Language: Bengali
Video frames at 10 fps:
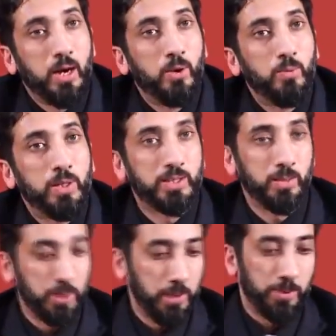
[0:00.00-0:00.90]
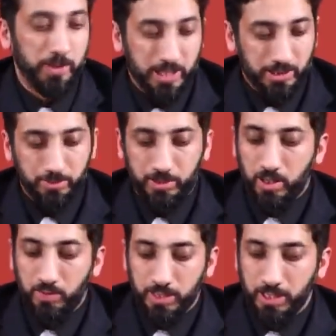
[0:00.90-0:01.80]
যখন কেউ আত্মরক্ষা করে
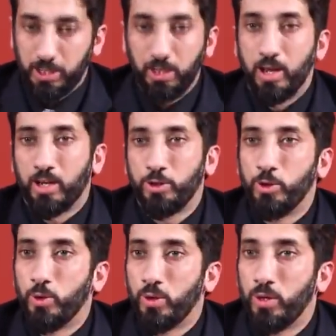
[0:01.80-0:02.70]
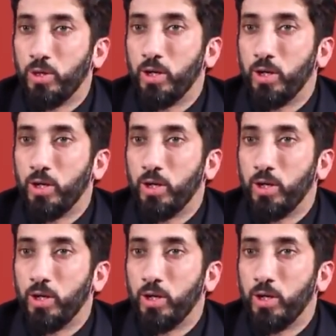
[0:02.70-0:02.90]
যেমন দরজা বন্ধ করে